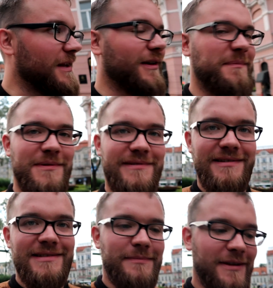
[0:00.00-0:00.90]

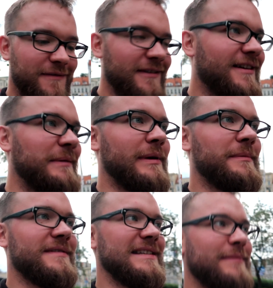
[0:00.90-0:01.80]
Odpocząłem sobie chwilkę,
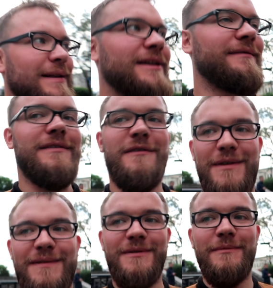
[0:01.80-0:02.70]
byłem się zameldować w
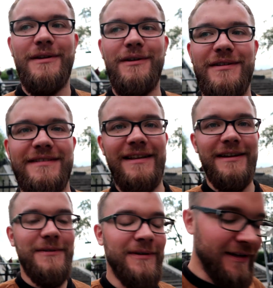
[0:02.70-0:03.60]
miejscu mojego
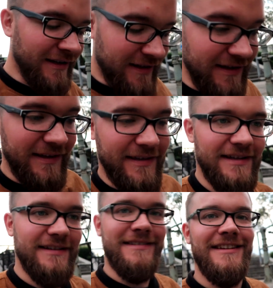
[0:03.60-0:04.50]
noclegu i
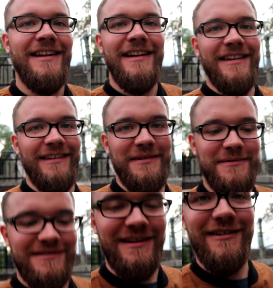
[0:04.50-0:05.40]
teraz idę już na